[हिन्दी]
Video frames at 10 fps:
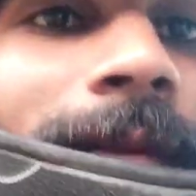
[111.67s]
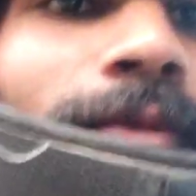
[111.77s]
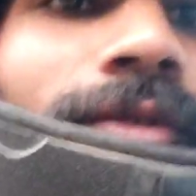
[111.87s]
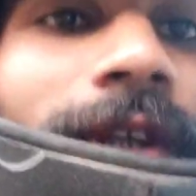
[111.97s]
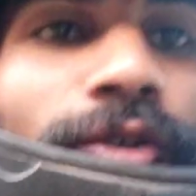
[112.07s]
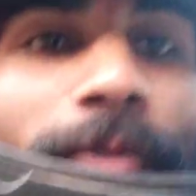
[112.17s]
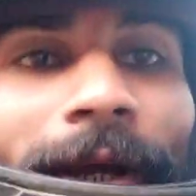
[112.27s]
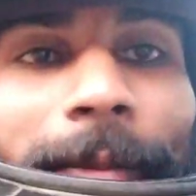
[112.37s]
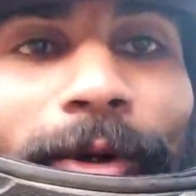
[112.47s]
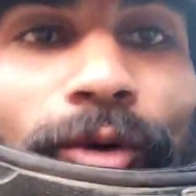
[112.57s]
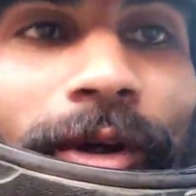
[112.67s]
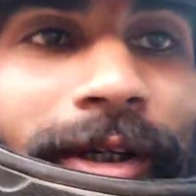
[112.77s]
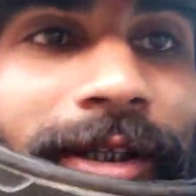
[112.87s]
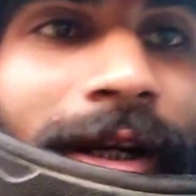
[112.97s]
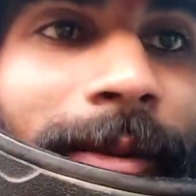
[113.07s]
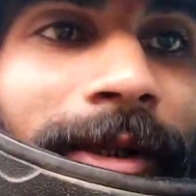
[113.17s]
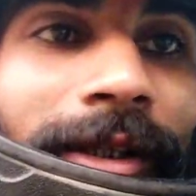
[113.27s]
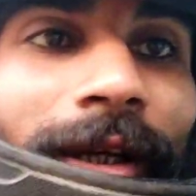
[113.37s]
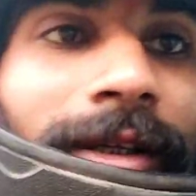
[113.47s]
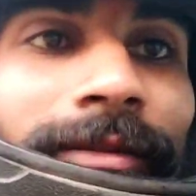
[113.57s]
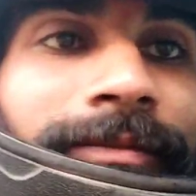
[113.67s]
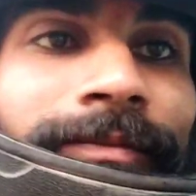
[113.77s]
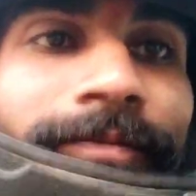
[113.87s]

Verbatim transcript: हैं आपको दस रुपये का पेट्रोल कितना मिलता है